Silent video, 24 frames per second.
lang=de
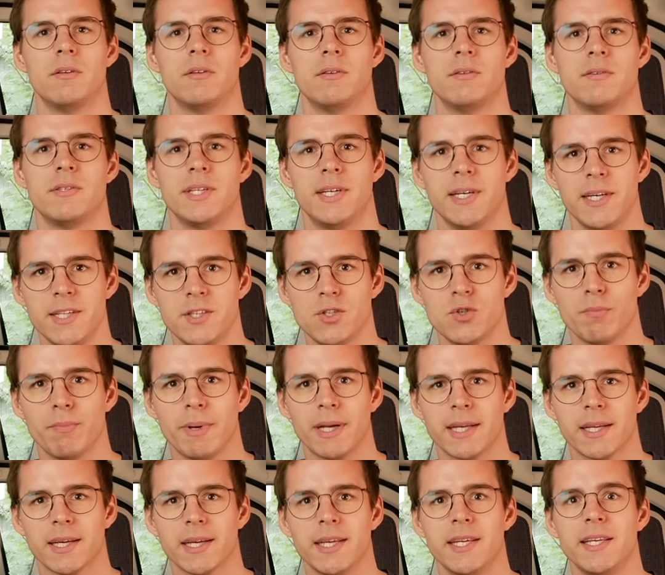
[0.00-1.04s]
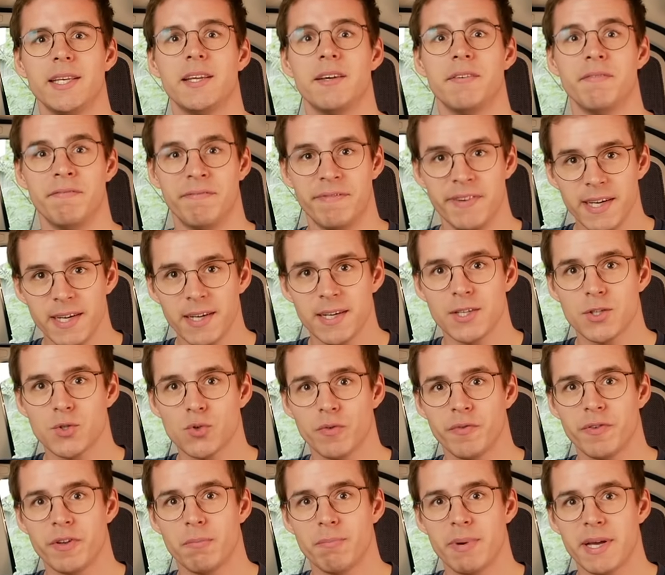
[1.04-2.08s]
Sind Lithiumbatterien wirklich
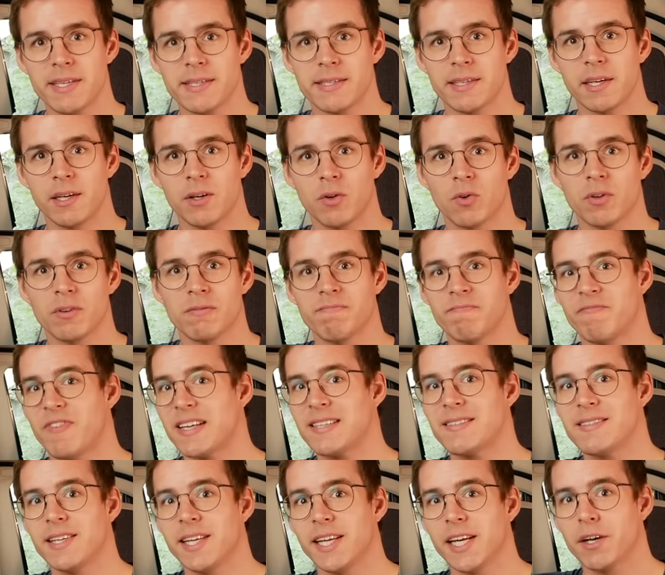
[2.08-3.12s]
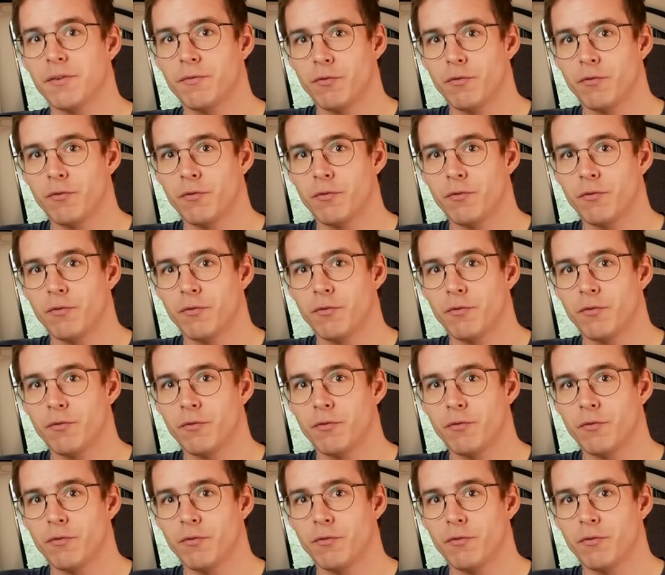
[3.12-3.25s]
so viel besser und was sind ihre